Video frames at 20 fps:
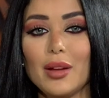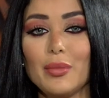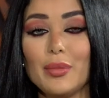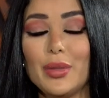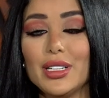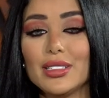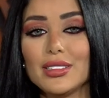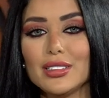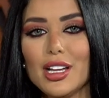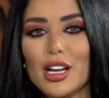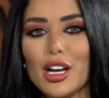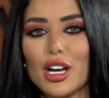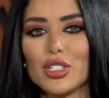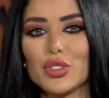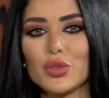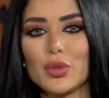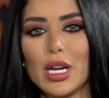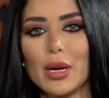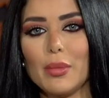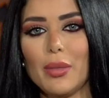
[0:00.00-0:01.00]

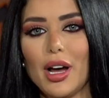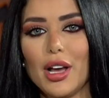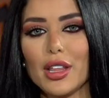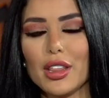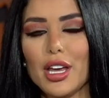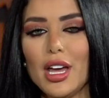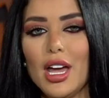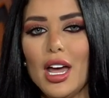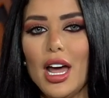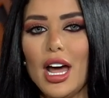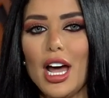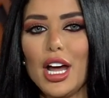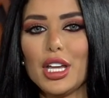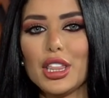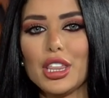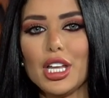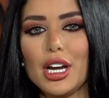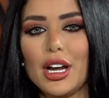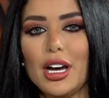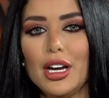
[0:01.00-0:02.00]
بنتناقش ويا بعض
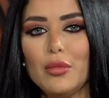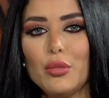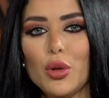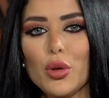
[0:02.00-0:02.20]
أكثر عن